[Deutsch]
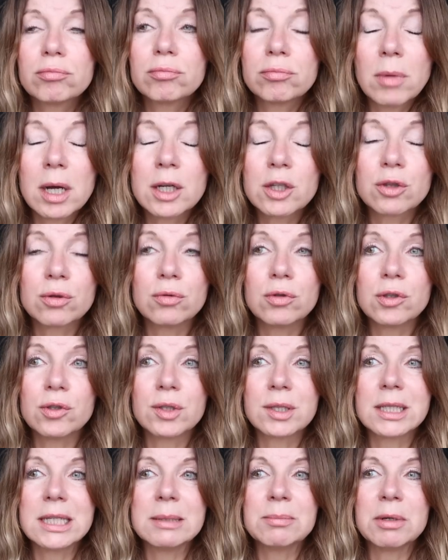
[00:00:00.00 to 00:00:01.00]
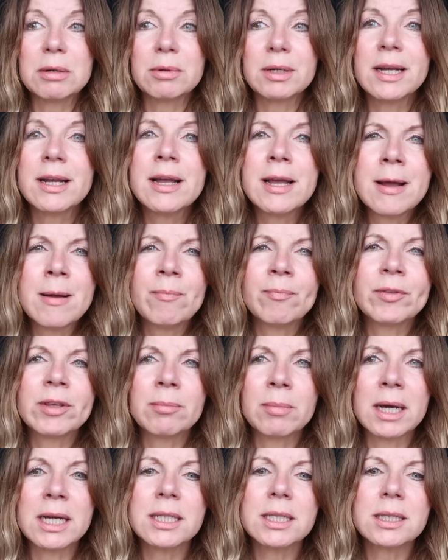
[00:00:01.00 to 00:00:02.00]
mag es durchaus geben, aber die
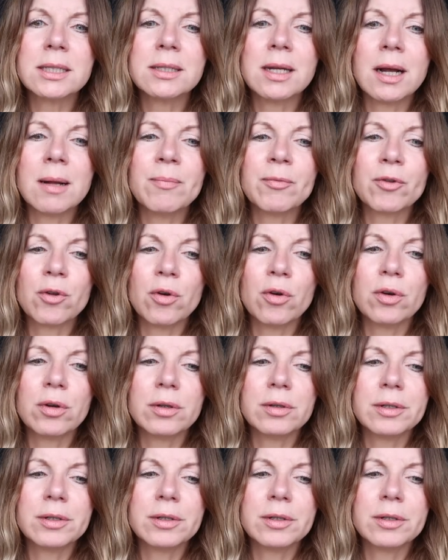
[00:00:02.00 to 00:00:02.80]
meisten haben doch...